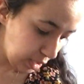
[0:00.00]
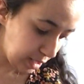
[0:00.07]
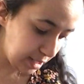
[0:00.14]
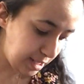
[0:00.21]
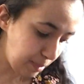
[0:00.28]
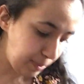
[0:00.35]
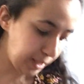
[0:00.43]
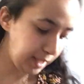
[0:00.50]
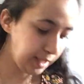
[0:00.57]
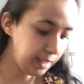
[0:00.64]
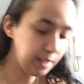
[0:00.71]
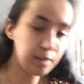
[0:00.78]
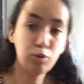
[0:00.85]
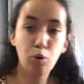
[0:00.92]
J'ai
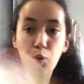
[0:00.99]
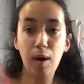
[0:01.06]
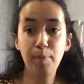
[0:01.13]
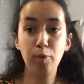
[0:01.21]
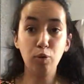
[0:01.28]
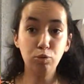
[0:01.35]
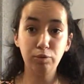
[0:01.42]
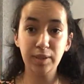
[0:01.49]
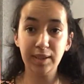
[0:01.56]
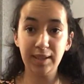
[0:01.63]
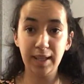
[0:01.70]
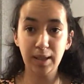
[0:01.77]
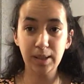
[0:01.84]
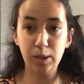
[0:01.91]
pris 3 produits
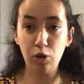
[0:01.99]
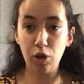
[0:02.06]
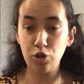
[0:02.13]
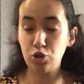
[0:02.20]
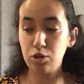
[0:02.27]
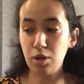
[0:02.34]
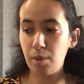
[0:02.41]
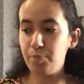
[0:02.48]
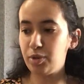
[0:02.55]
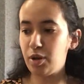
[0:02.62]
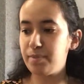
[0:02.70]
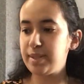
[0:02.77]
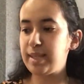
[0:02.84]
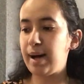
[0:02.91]
Décolor Stop
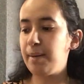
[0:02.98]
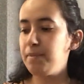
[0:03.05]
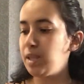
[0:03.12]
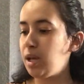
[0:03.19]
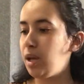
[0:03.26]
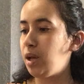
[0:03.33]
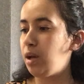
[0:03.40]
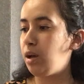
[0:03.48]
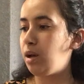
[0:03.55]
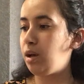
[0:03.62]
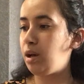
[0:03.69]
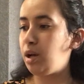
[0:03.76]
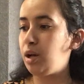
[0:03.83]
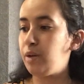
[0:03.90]
comme ça. 25,
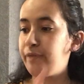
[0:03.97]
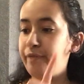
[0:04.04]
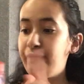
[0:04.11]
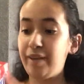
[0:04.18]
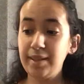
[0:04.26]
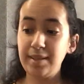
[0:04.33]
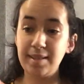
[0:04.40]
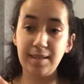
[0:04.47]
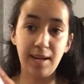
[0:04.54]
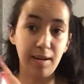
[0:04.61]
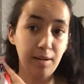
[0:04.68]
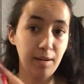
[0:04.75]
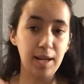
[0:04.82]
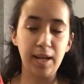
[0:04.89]

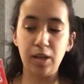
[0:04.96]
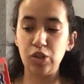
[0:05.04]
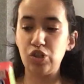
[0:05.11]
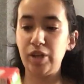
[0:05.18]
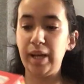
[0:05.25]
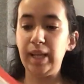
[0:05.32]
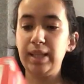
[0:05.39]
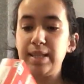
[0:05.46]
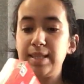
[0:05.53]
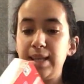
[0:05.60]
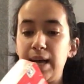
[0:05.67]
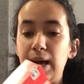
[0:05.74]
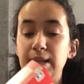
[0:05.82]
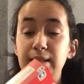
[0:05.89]
euh, la
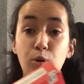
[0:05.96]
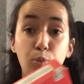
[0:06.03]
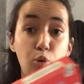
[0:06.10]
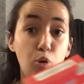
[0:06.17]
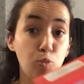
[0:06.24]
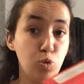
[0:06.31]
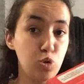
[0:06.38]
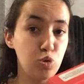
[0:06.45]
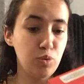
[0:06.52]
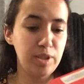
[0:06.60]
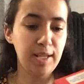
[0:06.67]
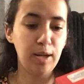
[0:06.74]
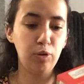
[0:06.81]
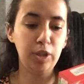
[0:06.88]
c'est en promotion
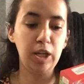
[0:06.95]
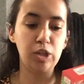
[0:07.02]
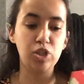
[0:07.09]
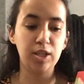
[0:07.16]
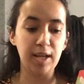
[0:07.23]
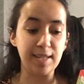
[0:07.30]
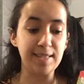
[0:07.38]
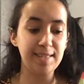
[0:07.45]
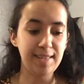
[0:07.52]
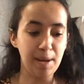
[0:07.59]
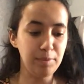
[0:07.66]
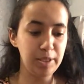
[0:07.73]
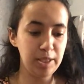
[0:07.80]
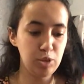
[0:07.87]
aussi à Leclerc jusqu'à
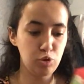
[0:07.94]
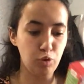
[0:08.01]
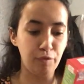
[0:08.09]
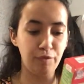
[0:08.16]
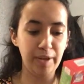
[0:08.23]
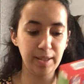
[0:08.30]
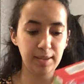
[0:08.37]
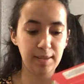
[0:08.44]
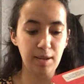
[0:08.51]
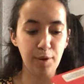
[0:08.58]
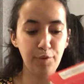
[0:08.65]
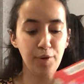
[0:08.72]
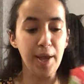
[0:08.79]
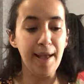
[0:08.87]
samedi, coupe
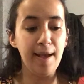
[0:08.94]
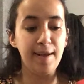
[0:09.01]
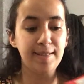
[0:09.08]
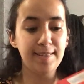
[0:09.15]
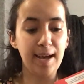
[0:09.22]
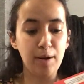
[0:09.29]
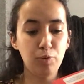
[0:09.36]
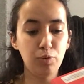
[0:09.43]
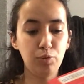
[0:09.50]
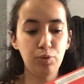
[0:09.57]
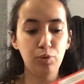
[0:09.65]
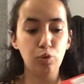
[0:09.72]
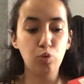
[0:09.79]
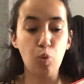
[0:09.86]
29. Ça
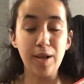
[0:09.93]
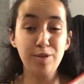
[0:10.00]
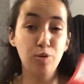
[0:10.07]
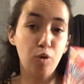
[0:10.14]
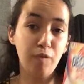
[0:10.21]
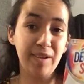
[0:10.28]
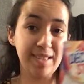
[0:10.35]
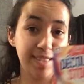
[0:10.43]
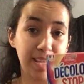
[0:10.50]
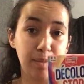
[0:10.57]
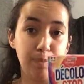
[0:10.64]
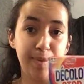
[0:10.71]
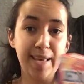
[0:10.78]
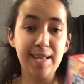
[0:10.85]
coûte
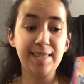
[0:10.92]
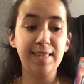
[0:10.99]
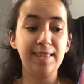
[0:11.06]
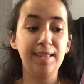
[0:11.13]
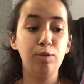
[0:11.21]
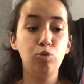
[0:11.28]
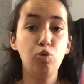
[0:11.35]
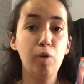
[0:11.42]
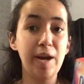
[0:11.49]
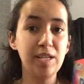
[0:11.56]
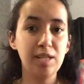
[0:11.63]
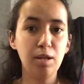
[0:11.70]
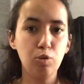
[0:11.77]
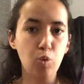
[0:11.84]
3,25€ pièces. C'était 2
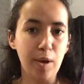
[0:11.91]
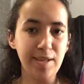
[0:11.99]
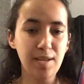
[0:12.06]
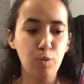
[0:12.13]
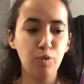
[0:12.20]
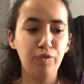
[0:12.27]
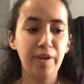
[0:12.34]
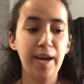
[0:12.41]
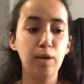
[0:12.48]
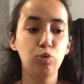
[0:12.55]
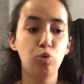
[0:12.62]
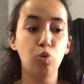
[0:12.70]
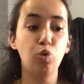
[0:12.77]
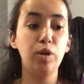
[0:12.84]
achetés, le 3 à mon
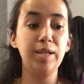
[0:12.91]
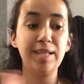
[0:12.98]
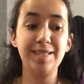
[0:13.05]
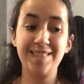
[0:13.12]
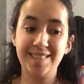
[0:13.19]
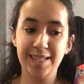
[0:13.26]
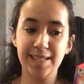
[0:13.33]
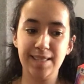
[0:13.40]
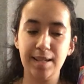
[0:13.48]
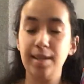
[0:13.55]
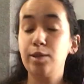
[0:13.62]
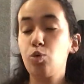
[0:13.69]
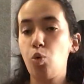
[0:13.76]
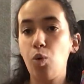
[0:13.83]
faire, Donc les, 6,
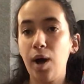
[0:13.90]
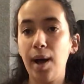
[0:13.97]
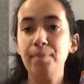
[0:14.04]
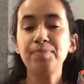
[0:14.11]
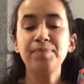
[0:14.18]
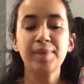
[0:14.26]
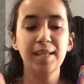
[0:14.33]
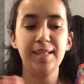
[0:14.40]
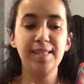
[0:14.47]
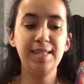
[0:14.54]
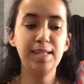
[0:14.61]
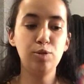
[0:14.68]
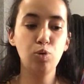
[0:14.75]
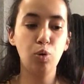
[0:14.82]
les 3,
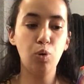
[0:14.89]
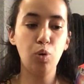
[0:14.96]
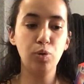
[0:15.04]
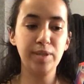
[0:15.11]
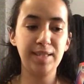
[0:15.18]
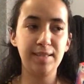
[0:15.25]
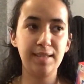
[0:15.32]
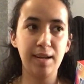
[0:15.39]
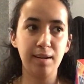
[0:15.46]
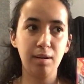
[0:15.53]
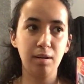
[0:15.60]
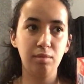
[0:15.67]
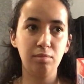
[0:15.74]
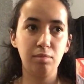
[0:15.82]

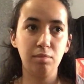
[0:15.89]
6,50€.